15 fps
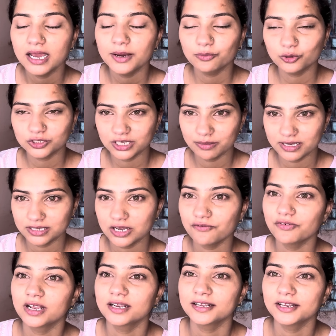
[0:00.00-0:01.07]
मुझे भी ऐसा
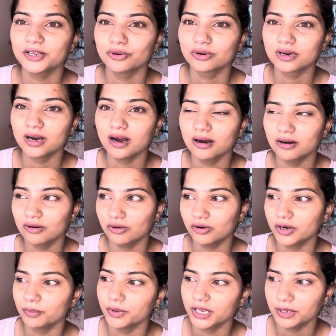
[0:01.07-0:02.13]
फील नहीं होगा
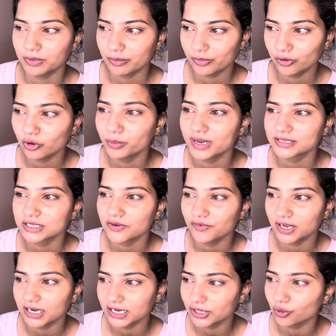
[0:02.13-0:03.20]
और मेरी मम्मी को भी ऐसा
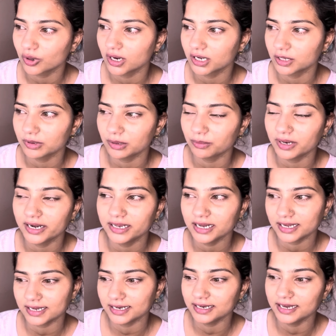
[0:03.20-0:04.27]
फील नहीं होगा कि भाई बेटी
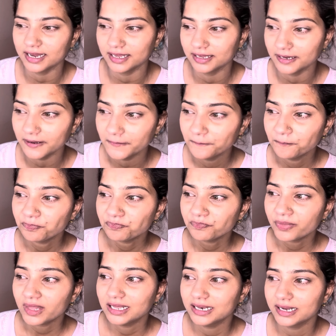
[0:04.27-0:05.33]
अकेली आई है
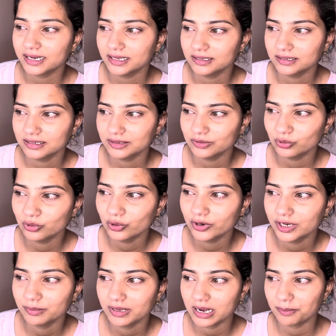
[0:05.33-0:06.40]
लेकिन
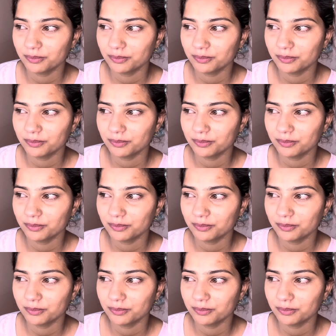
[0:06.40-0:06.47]
उन्होंने अप,